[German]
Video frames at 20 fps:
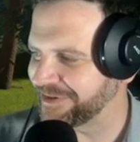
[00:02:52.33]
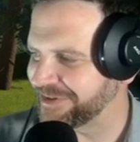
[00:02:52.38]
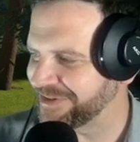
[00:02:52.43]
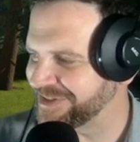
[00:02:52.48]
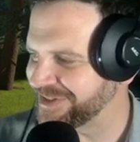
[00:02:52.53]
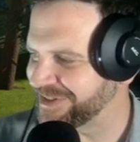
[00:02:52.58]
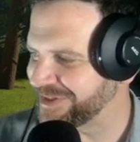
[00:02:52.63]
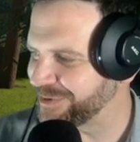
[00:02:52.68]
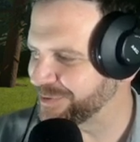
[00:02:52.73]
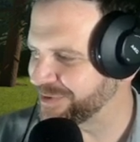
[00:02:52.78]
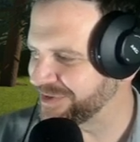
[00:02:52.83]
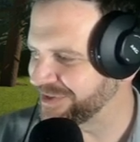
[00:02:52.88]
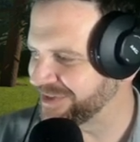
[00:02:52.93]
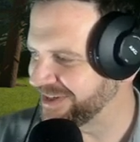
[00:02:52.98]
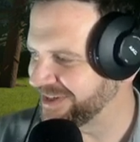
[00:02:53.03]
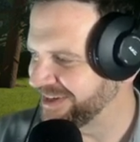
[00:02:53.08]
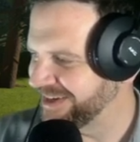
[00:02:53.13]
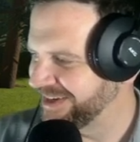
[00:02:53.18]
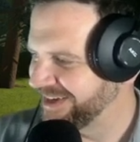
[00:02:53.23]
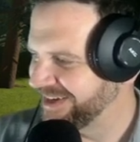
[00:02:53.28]
ja, sehr
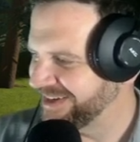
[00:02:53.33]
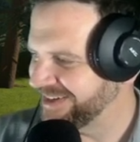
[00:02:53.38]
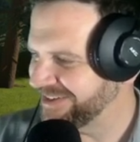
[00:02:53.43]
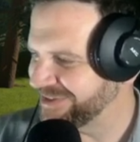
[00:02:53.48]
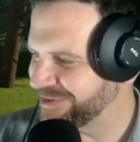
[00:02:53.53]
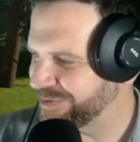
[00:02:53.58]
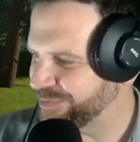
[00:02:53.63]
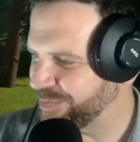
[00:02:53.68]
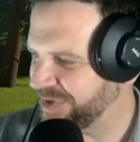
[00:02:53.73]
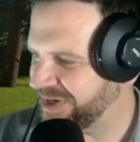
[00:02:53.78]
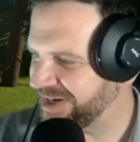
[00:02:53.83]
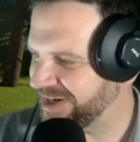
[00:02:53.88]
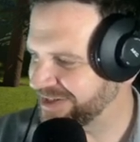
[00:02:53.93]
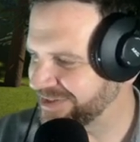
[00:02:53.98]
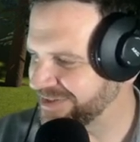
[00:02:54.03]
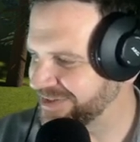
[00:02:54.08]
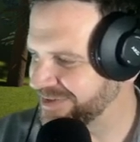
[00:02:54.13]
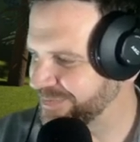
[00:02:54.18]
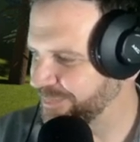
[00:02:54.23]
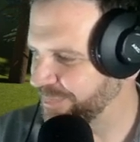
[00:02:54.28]
lustig, des
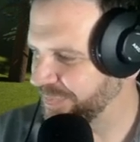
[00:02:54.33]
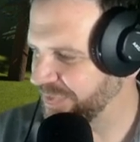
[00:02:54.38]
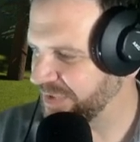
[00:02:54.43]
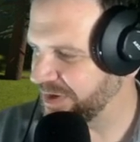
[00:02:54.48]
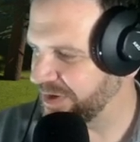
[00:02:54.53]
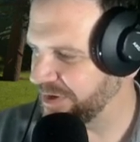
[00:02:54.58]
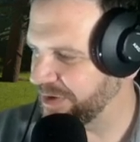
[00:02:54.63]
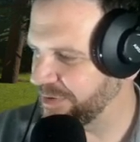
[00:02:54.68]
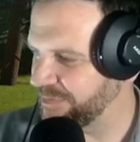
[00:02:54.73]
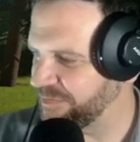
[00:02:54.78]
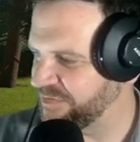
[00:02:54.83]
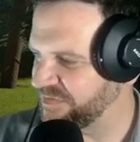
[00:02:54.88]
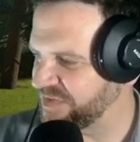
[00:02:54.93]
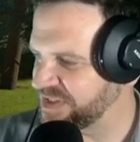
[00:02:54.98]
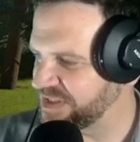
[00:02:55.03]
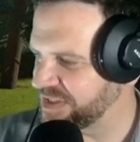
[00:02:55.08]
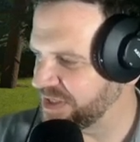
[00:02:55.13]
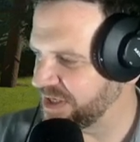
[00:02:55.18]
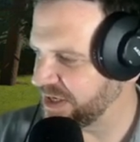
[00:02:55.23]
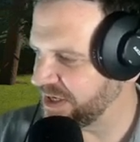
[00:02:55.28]
Parks ähm,
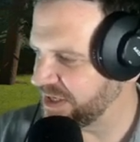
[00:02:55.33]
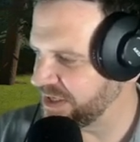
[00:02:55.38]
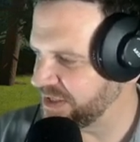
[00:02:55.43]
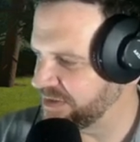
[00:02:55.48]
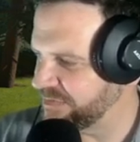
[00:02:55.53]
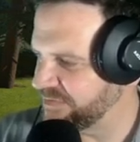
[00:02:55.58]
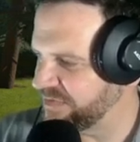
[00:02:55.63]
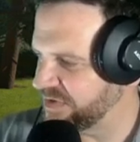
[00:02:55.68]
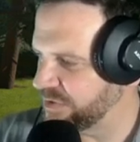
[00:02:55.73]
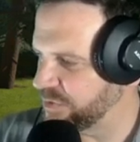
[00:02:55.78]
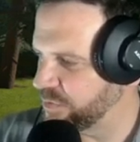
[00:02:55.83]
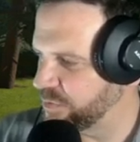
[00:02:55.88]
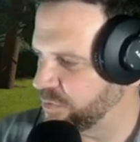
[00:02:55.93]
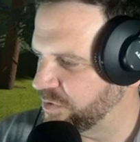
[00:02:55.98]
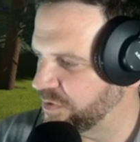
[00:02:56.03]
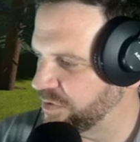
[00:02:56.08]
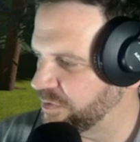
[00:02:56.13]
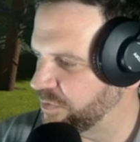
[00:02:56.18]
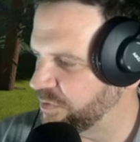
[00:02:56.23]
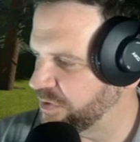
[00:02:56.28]
wenn Sie nach all dem
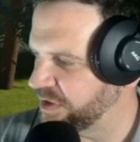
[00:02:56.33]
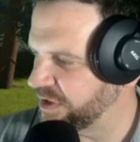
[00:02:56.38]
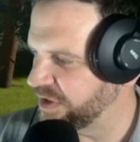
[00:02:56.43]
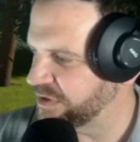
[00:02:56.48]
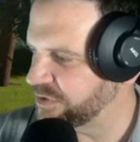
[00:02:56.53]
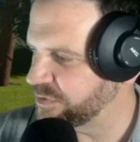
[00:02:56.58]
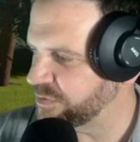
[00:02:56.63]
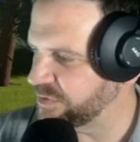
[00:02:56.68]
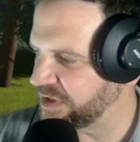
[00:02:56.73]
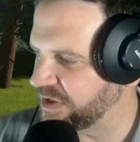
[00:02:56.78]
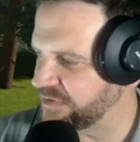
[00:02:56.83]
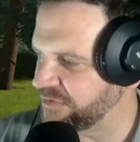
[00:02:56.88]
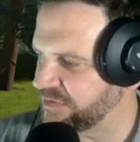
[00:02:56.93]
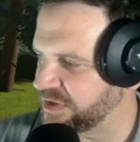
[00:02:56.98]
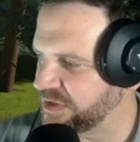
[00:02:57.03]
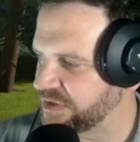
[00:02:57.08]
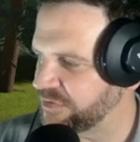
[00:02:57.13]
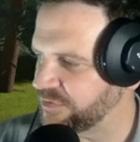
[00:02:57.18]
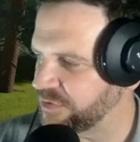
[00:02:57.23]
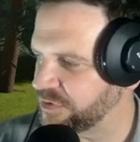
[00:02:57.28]
Vergnügen hungrig und ein
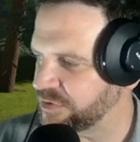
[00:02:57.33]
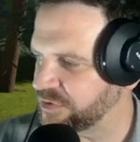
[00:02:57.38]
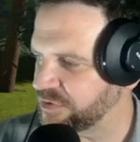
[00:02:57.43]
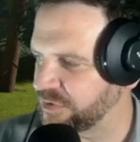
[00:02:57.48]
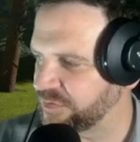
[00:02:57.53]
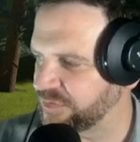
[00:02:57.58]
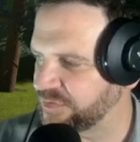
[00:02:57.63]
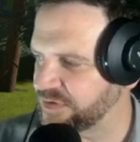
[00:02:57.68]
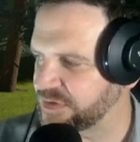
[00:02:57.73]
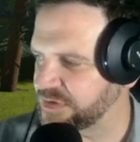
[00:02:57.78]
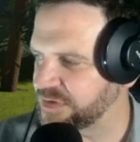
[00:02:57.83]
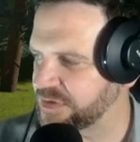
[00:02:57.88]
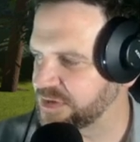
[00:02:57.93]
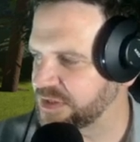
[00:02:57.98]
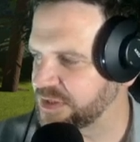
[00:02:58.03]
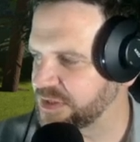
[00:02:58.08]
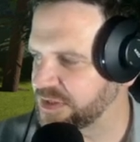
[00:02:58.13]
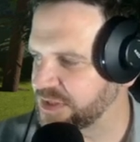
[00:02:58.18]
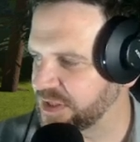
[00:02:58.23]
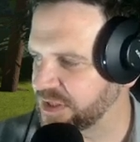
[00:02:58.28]
wenig erschöpft sind,
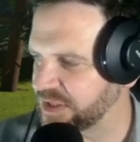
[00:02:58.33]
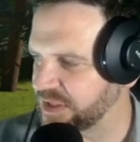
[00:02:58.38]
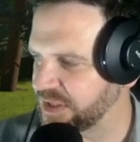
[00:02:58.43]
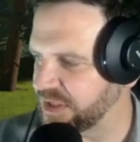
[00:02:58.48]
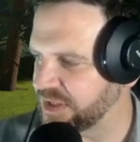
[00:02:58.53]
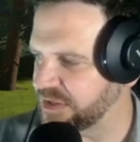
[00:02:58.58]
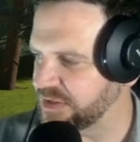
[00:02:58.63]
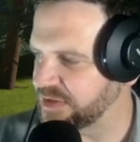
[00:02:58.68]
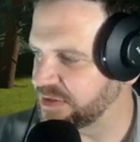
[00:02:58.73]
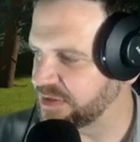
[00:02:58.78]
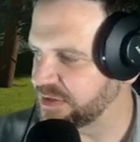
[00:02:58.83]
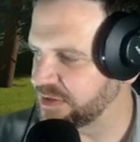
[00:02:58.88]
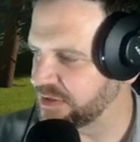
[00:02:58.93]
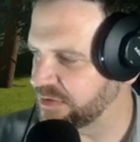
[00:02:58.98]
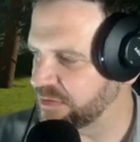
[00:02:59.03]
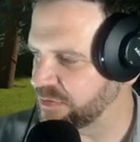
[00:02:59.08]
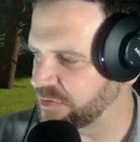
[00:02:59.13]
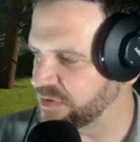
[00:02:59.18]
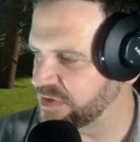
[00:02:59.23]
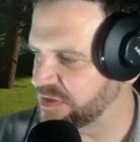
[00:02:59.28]
dann gehen Sie
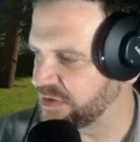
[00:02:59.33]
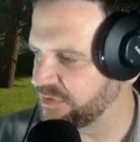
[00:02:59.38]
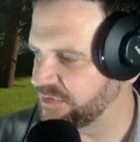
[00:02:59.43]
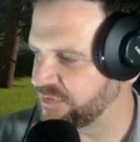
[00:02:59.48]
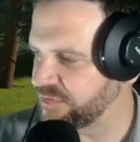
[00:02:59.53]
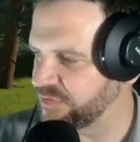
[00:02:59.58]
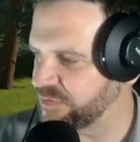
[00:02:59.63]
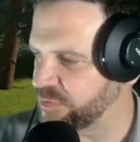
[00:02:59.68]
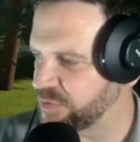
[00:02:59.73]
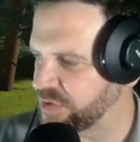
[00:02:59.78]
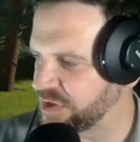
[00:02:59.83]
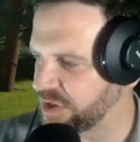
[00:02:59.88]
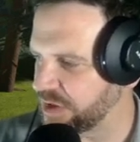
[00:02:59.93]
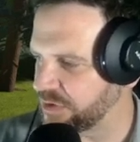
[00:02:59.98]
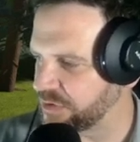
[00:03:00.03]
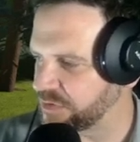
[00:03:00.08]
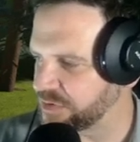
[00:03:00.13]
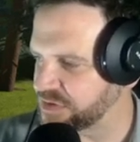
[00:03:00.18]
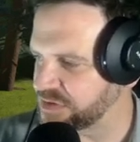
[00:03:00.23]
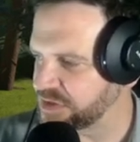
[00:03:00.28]
in unser
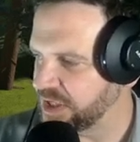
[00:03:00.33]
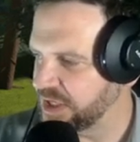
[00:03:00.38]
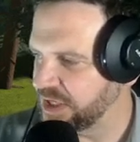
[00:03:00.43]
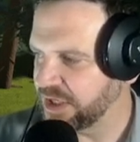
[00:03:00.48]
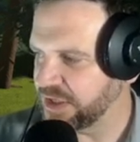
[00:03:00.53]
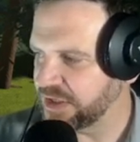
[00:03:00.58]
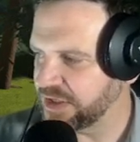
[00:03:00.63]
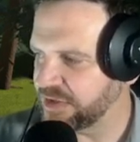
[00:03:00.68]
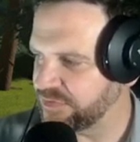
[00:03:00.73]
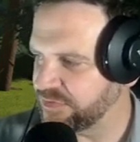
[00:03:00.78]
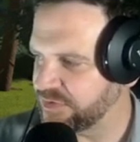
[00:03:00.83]
Foodhaus. Hier